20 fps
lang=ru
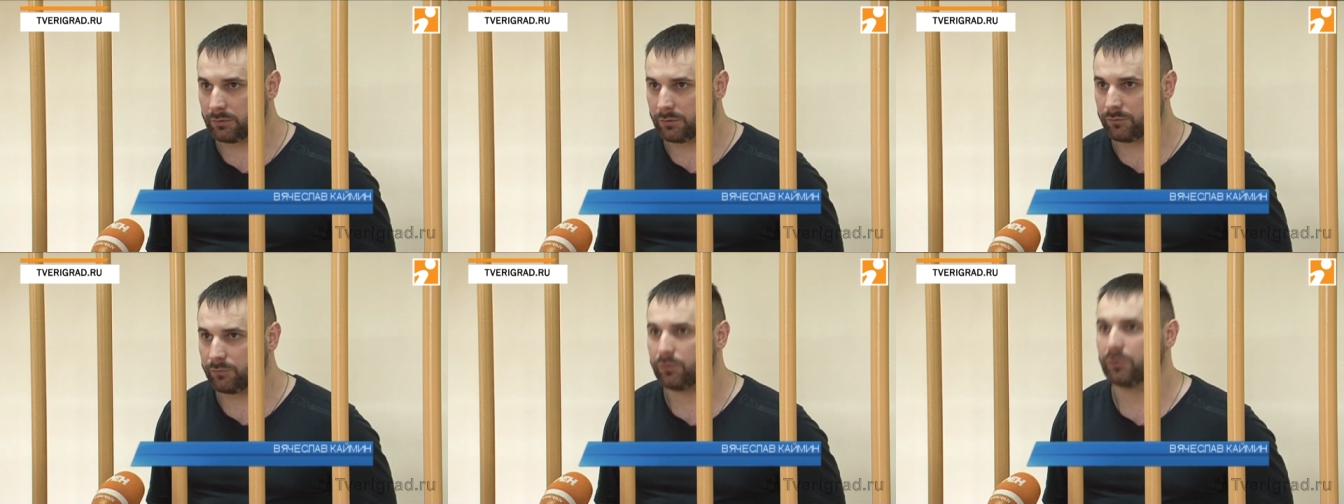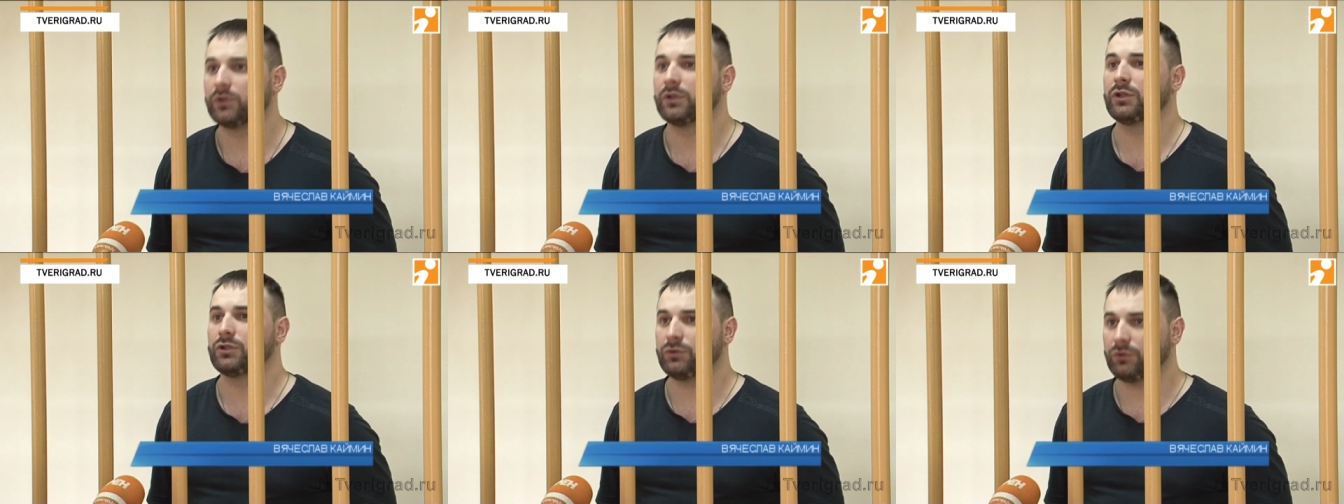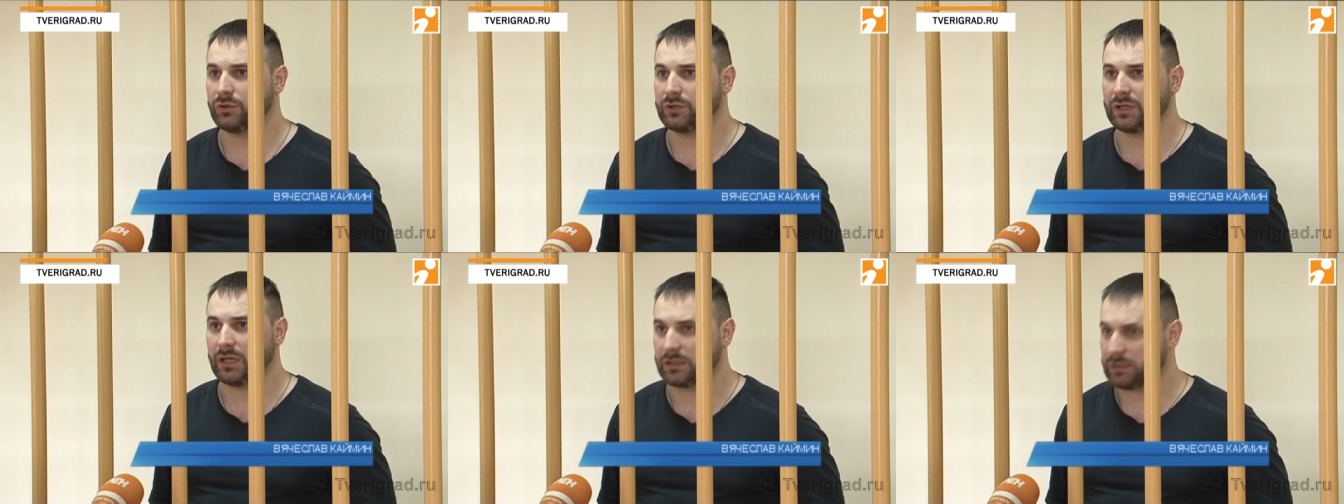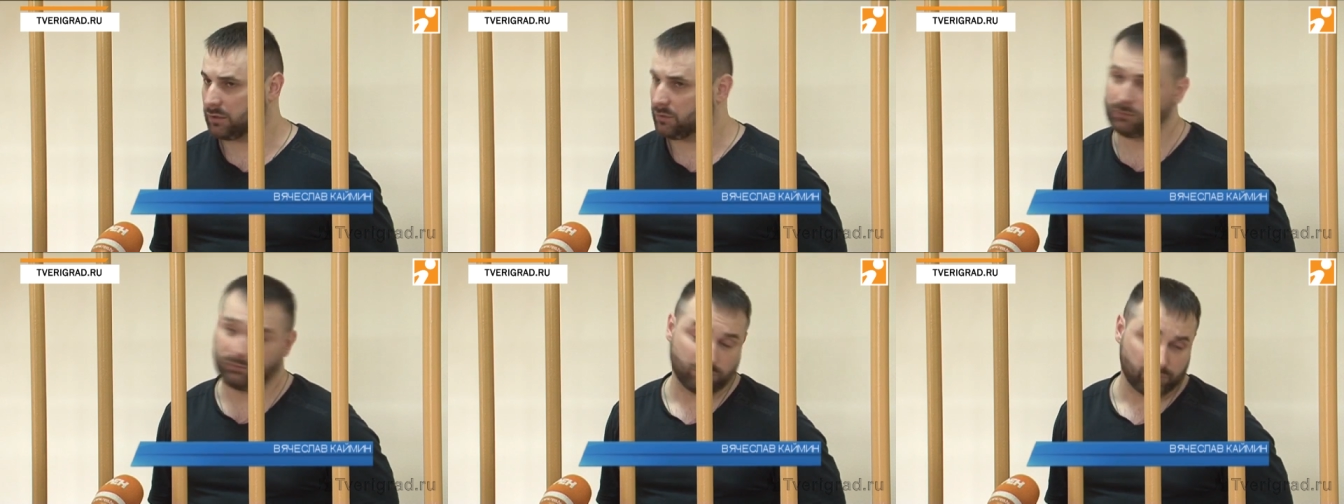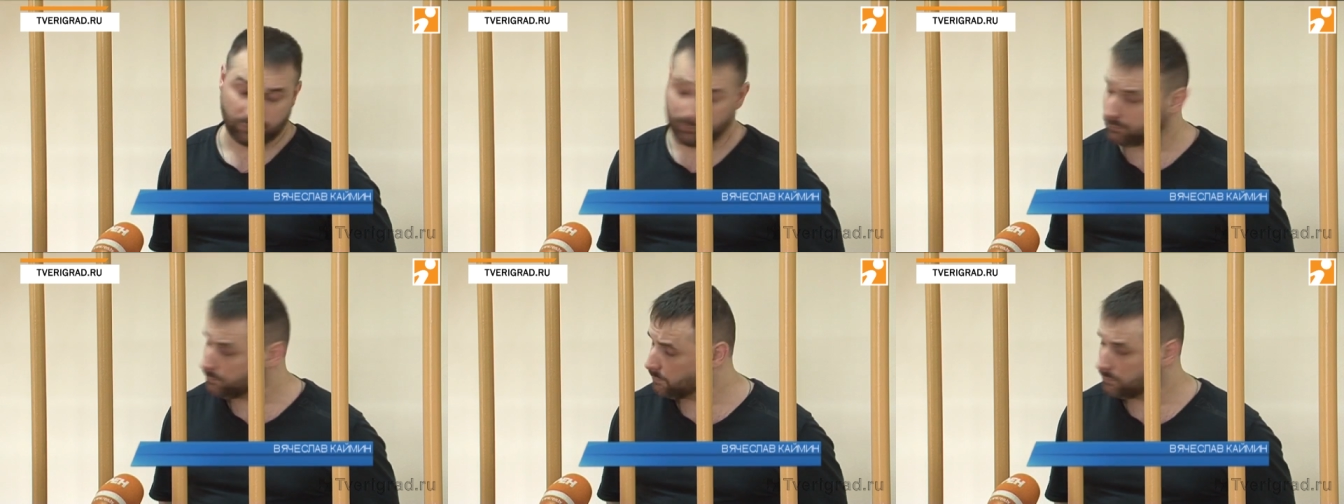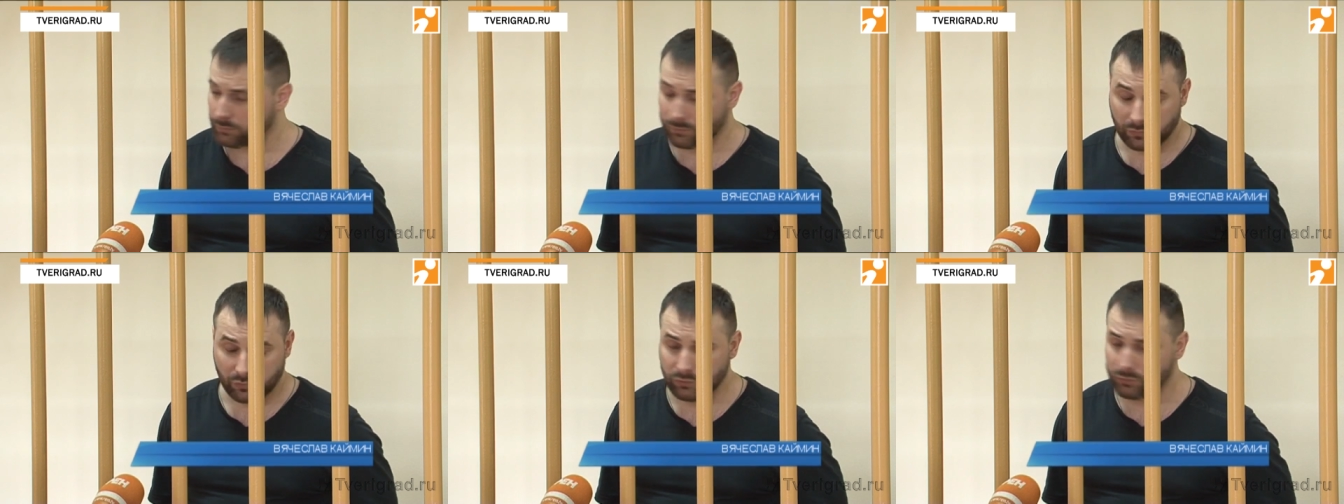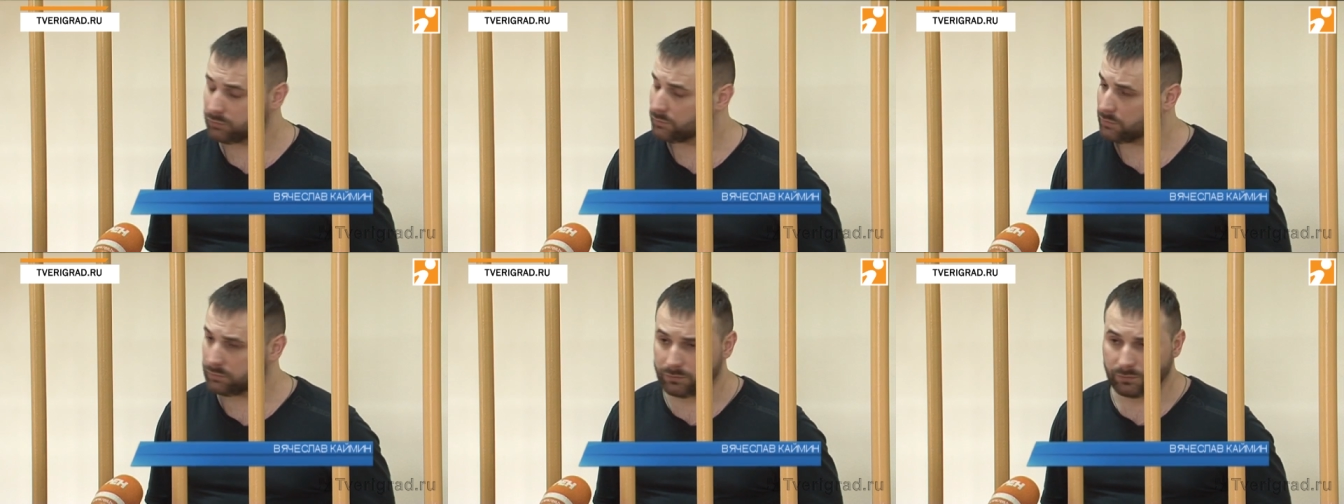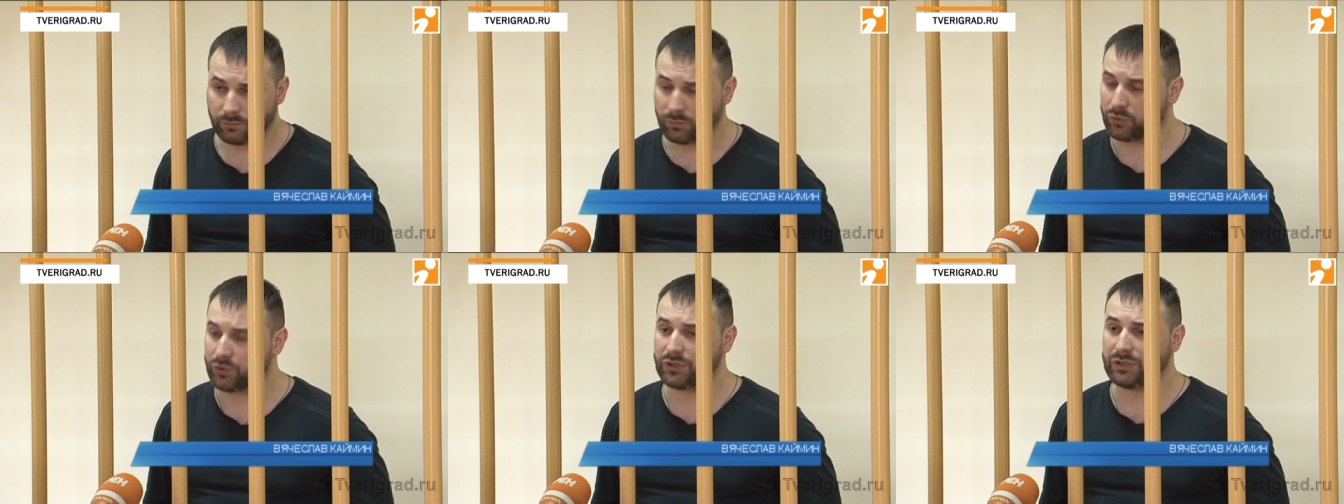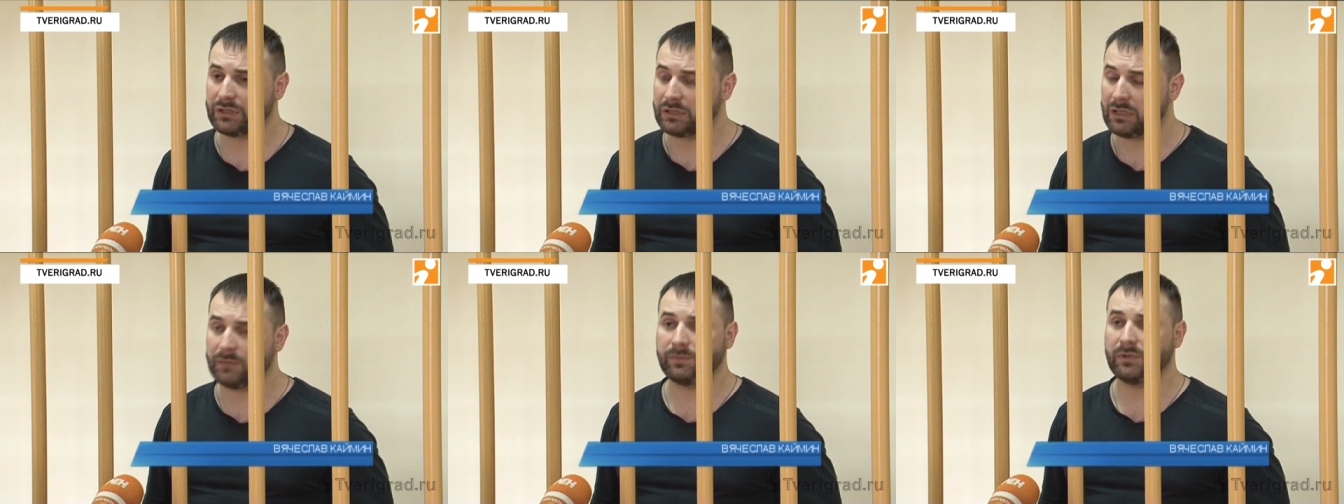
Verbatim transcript: Вот на что я сказал, ну, можете не